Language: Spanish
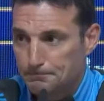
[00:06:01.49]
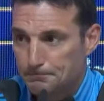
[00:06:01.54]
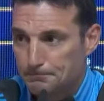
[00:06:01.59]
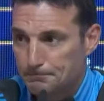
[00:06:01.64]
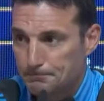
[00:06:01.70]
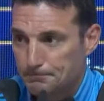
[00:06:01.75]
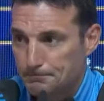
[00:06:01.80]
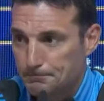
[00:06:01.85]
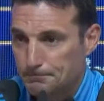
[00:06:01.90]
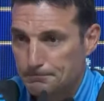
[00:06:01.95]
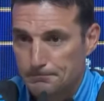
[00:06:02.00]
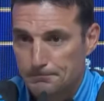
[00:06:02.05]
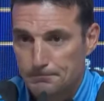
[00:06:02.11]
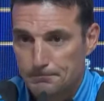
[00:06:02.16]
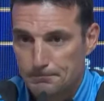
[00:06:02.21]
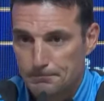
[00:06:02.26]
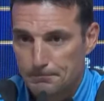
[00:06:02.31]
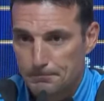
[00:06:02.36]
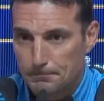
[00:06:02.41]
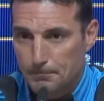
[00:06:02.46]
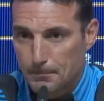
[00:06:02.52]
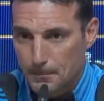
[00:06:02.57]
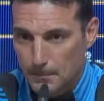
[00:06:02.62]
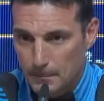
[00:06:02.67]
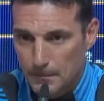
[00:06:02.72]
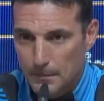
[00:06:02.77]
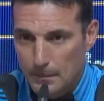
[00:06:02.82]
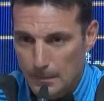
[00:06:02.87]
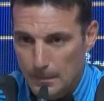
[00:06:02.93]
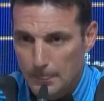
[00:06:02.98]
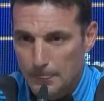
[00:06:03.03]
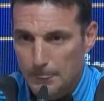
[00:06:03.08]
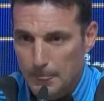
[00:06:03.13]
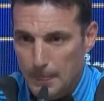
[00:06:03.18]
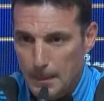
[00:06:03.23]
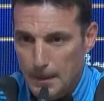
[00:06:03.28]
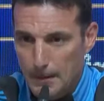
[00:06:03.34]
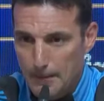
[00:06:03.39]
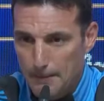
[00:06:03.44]
Lionel, ¿cómo te va? Nicolás May para
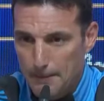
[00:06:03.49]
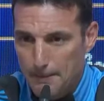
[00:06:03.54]
Cadena